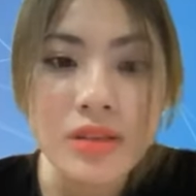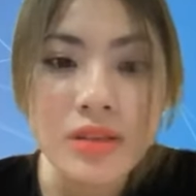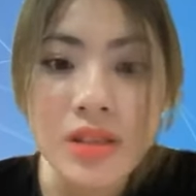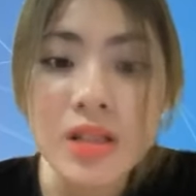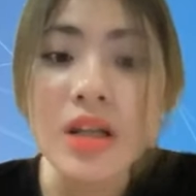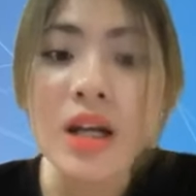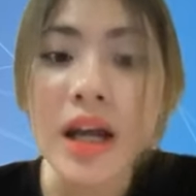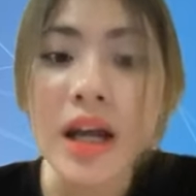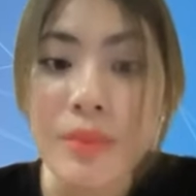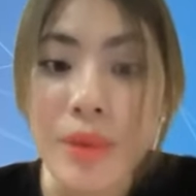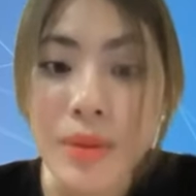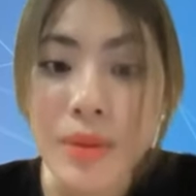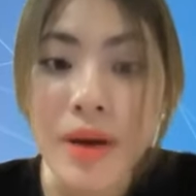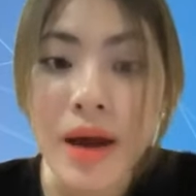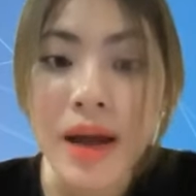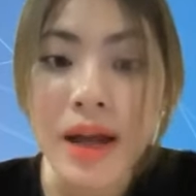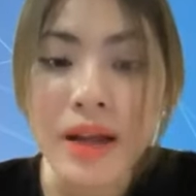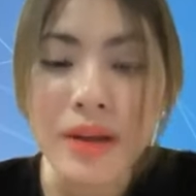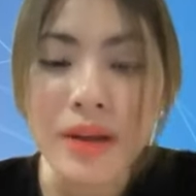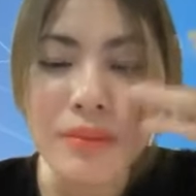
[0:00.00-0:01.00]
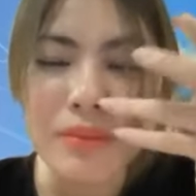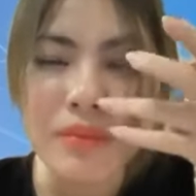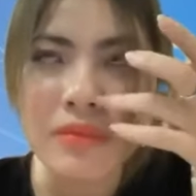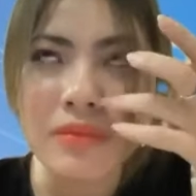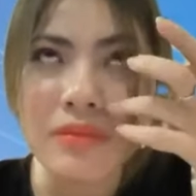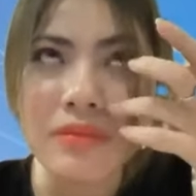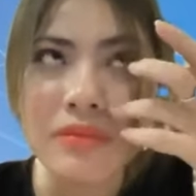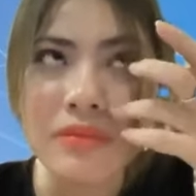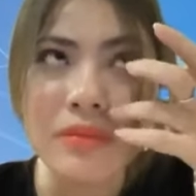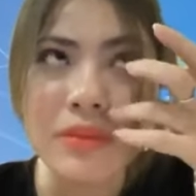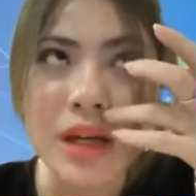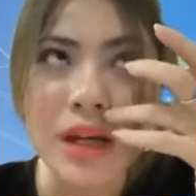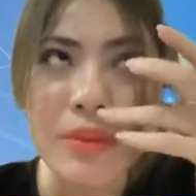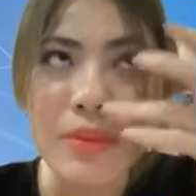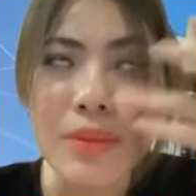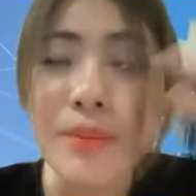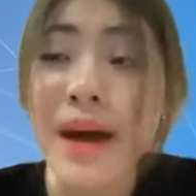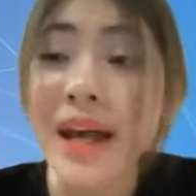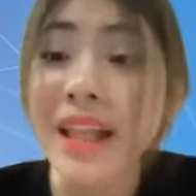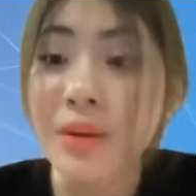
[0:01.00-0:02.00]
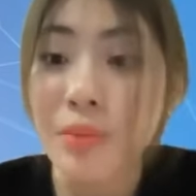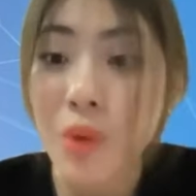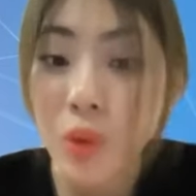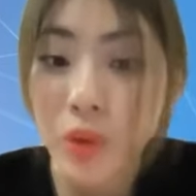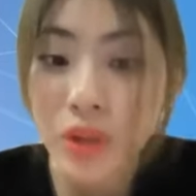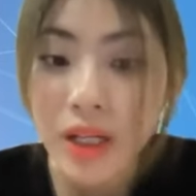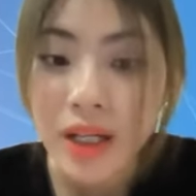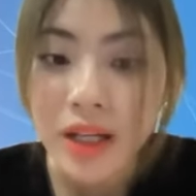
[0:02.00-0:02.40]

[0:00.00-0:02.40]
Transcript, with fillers: trước ngày mười ba ngày mười ba tháng tư